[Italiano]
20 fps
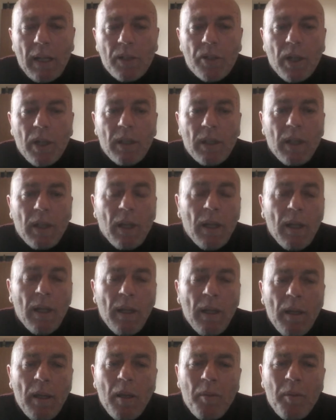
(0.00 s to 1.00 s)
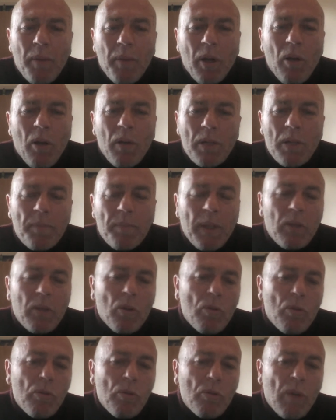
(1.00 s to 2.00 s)
eccetera. Però è un
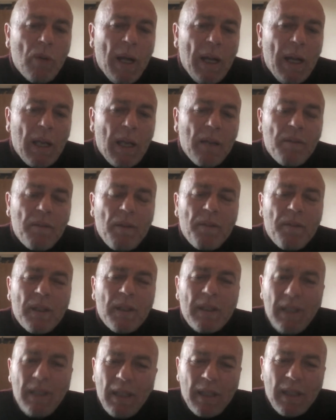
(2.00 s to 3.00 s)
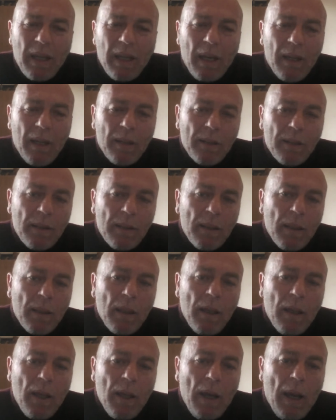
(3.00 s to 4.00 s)
aspetto culturale che fa fatica
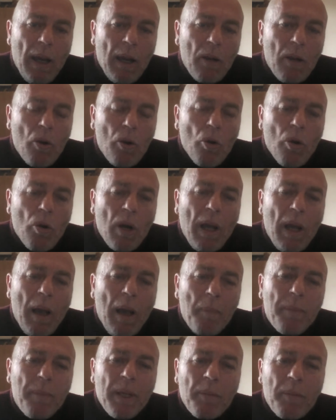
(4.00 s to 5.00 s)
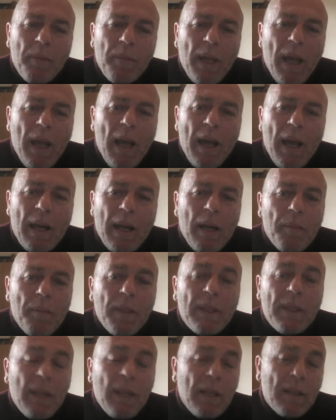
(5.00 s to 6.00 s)
ancora a permeare la
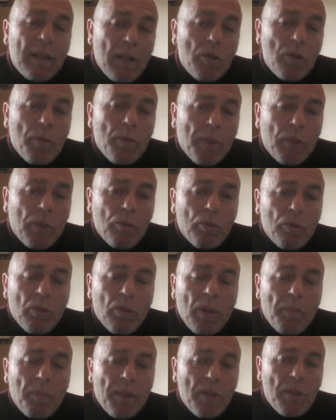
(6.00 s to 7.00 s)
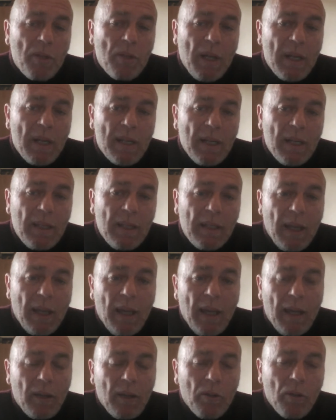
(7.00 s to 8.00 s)
mentalità soprattutto del personale
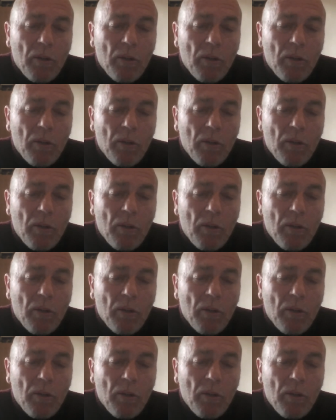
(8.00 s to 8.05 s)
sanitario.